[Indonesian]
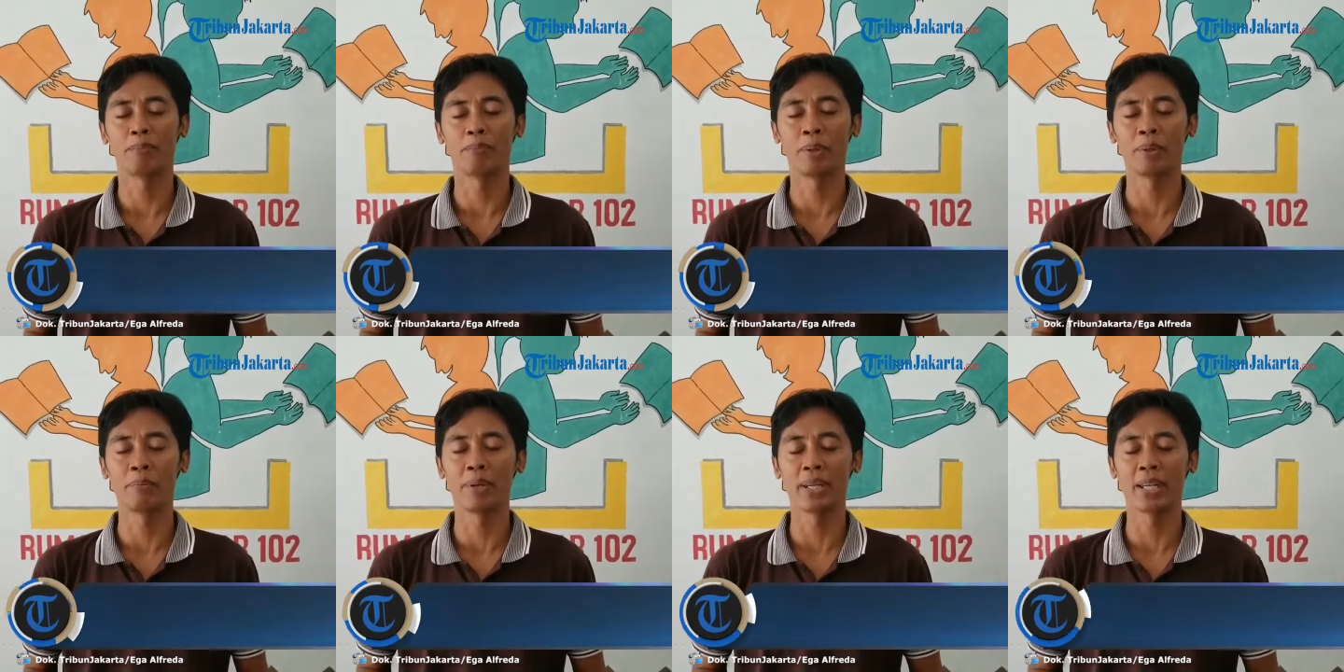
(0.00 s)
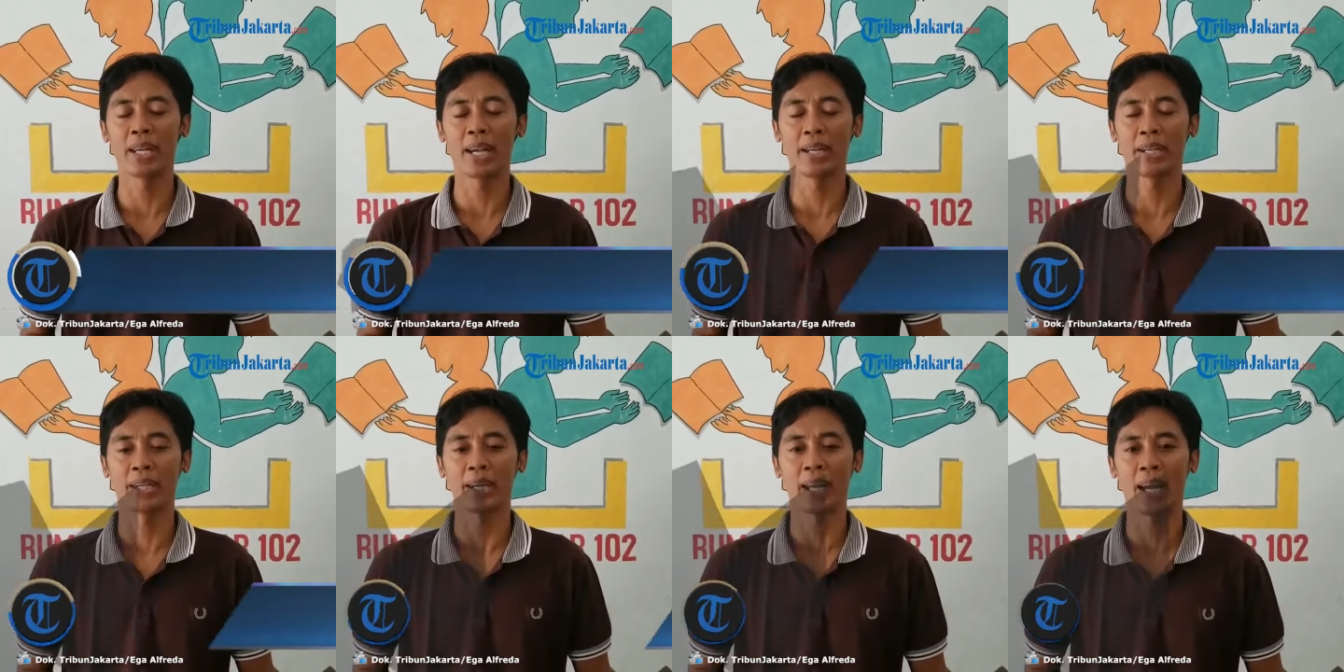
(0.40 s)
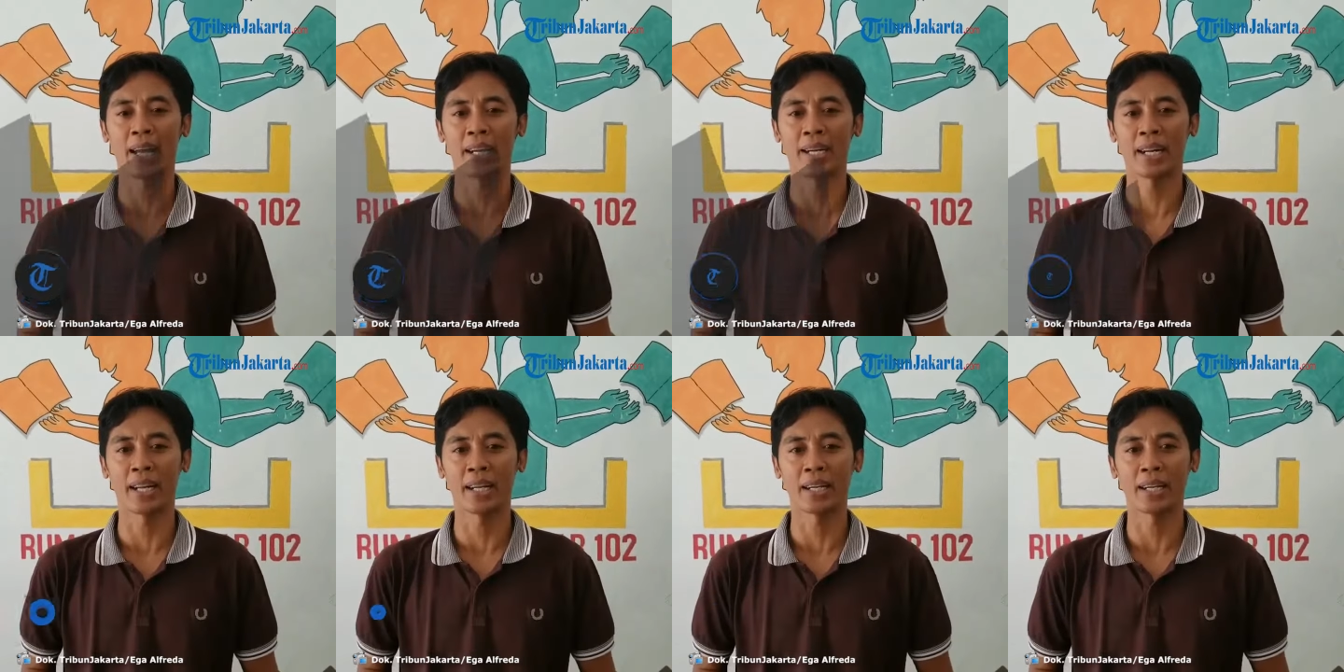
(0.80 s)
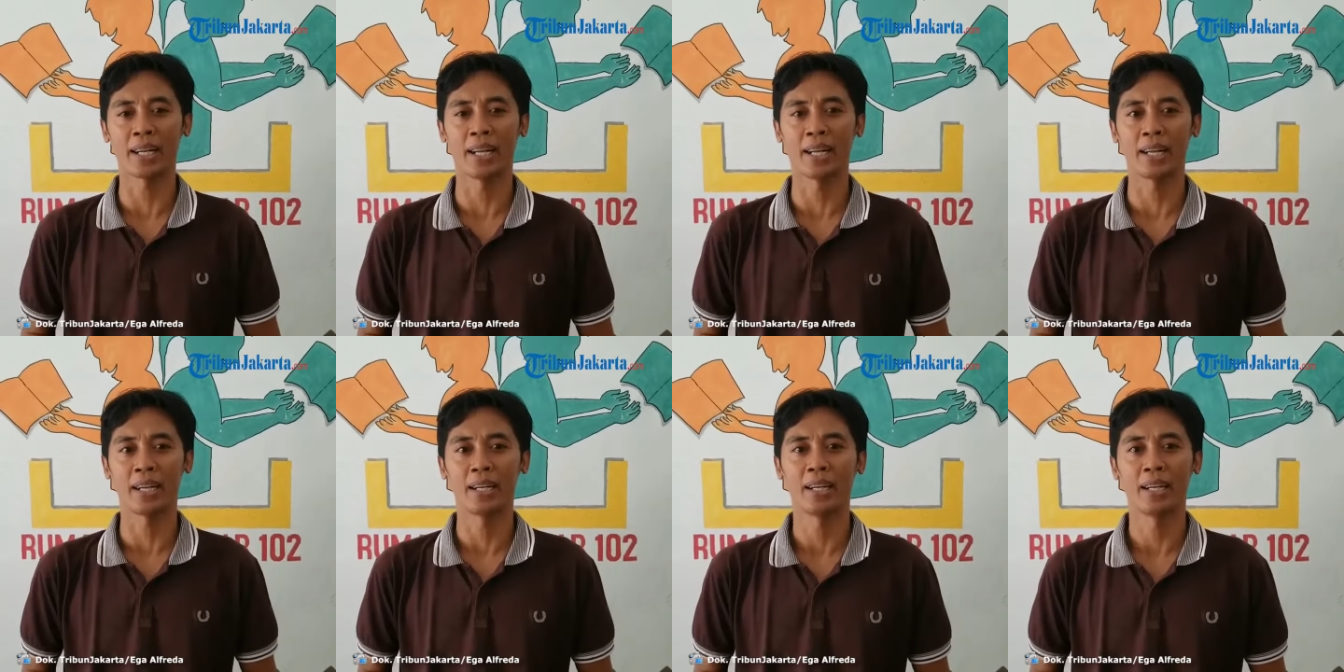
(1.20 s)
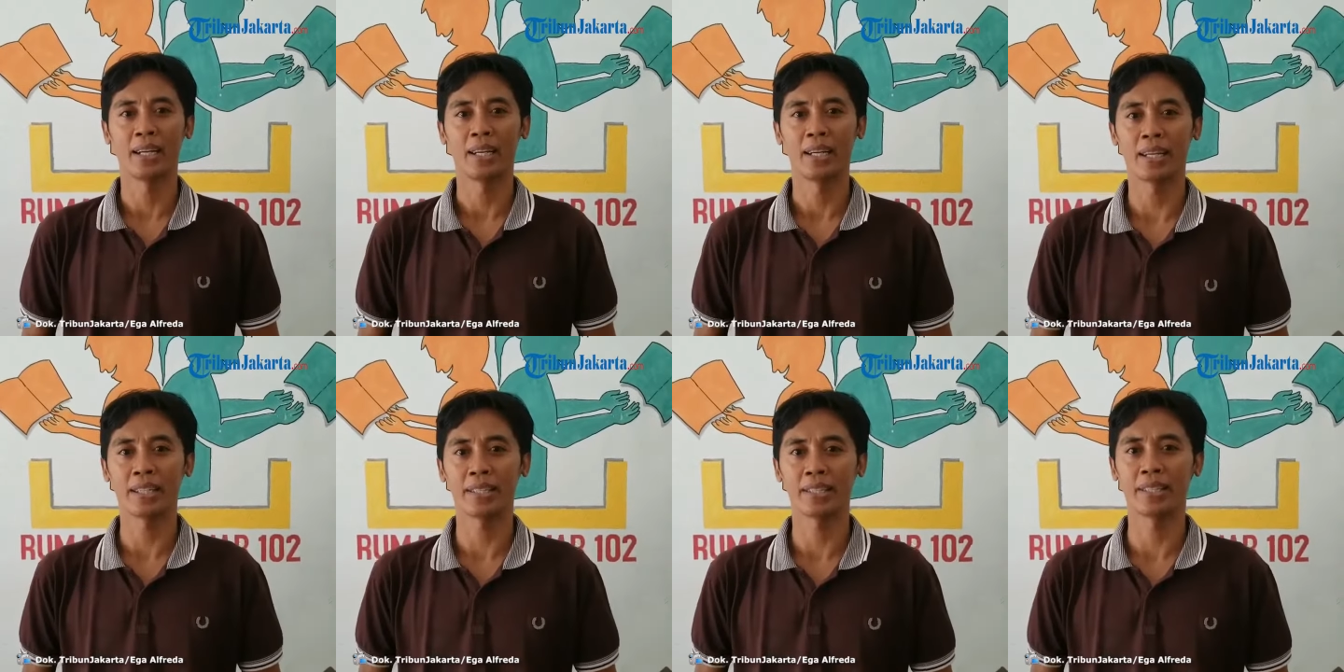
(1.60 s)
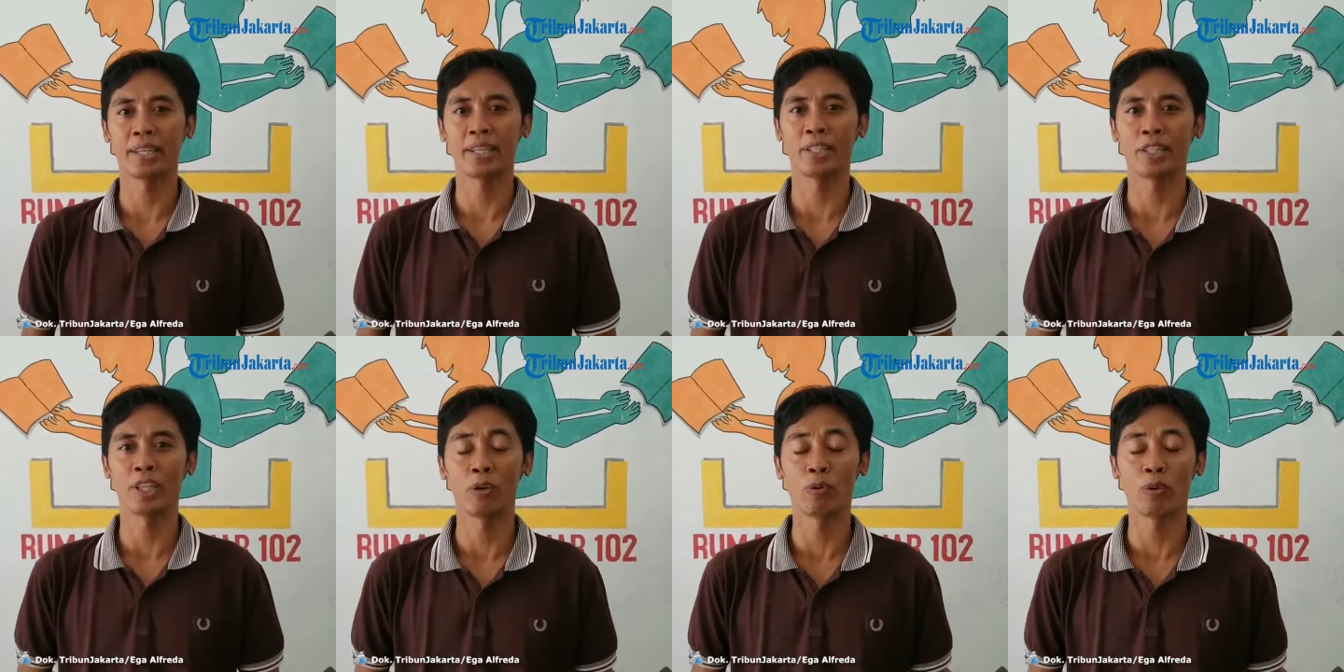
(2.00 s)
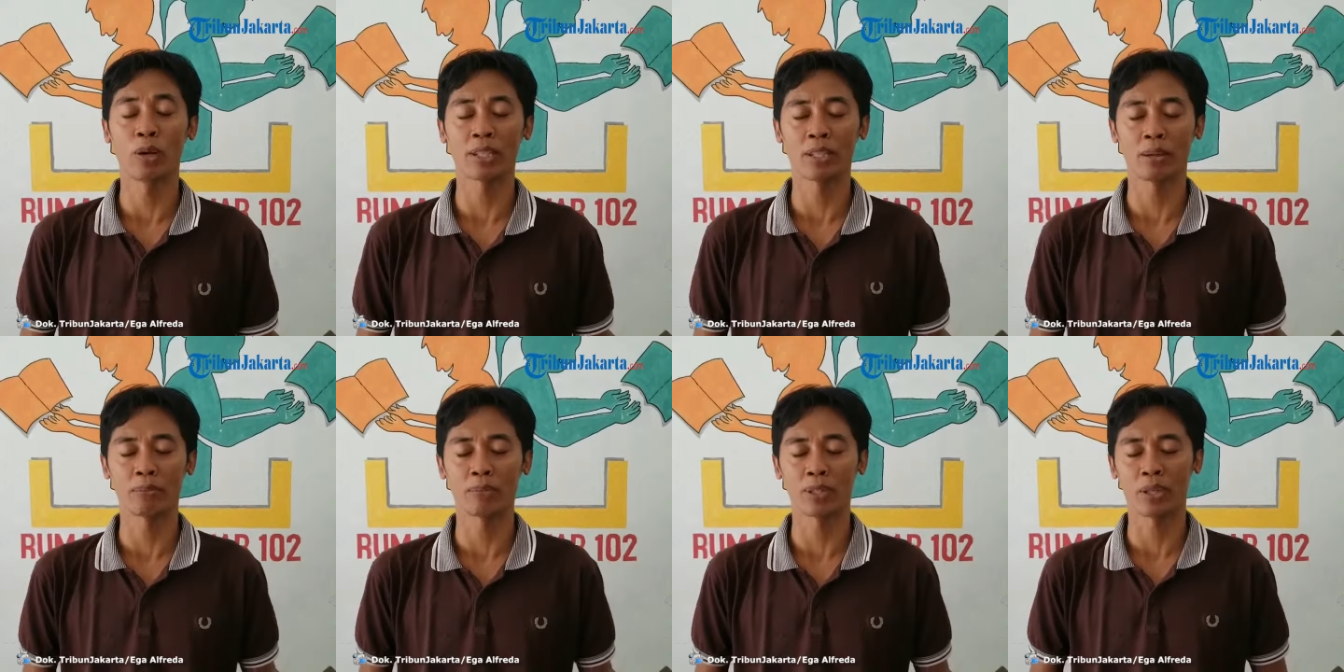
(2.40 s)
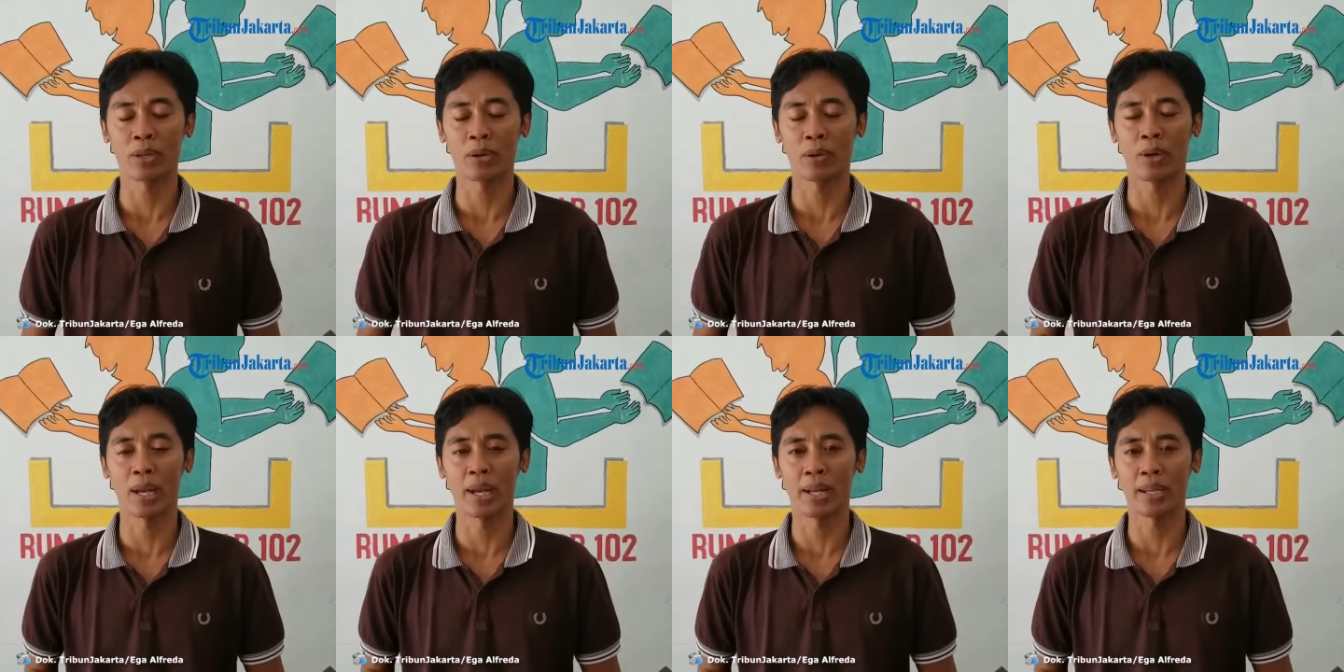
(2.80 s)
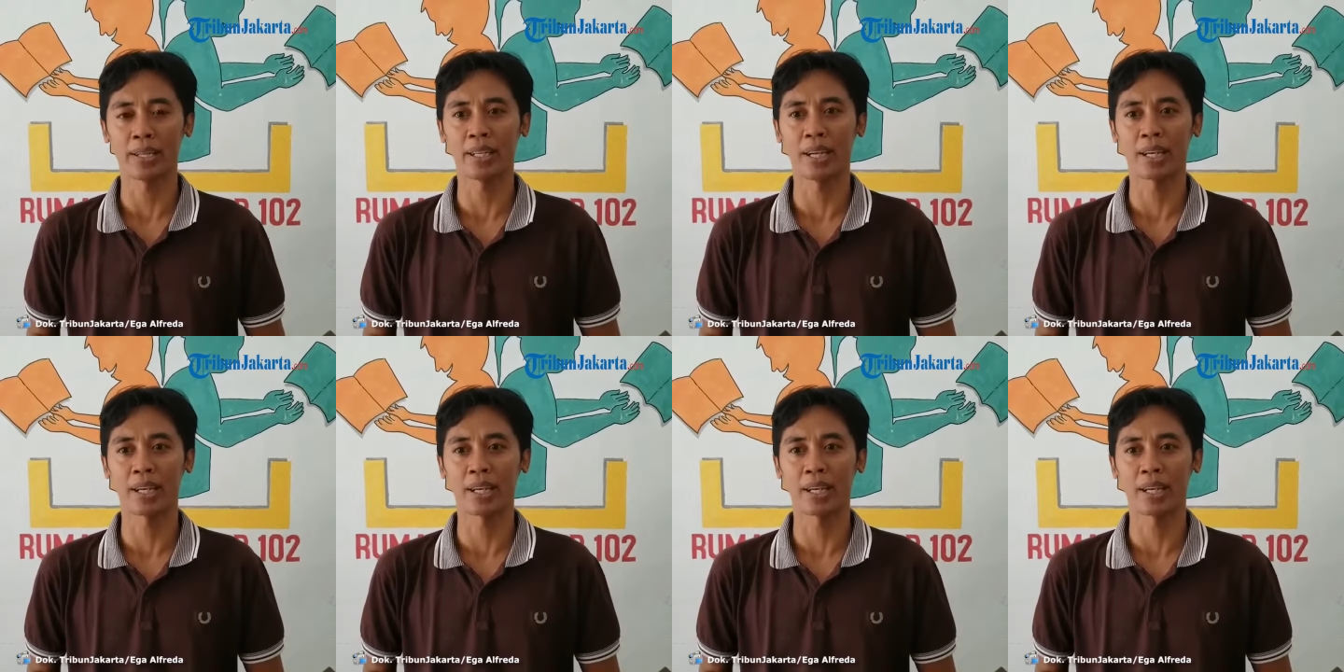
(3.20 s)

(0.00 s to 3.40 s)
bimbingan anak-anak SD di luar jam sekolah.